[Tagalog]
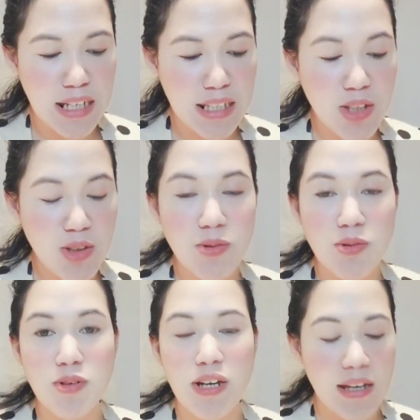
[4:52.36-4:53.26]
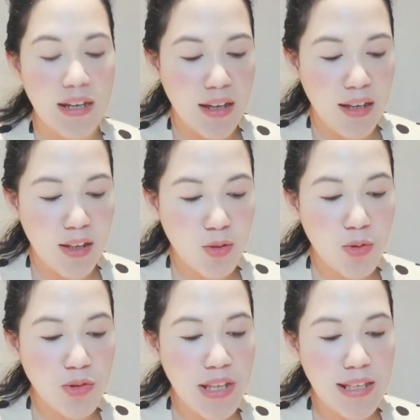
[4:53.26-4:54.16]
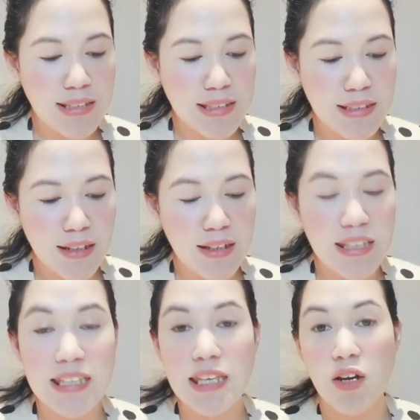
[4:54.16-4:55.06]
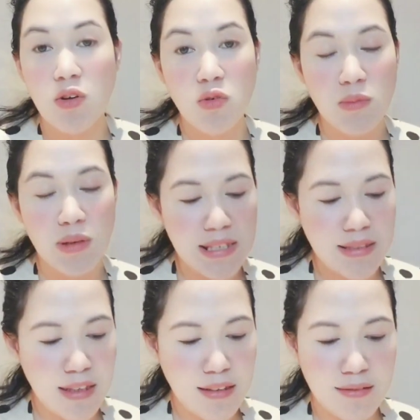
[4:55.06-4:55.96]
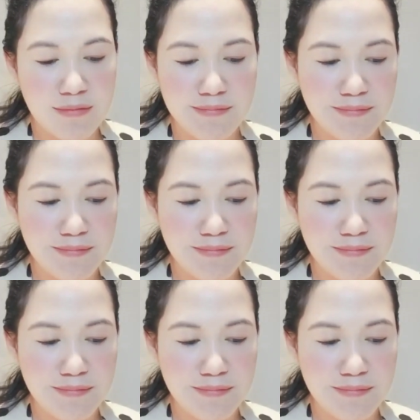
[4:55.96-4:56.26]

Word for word: Jackie, nung two days na hindi ako magising,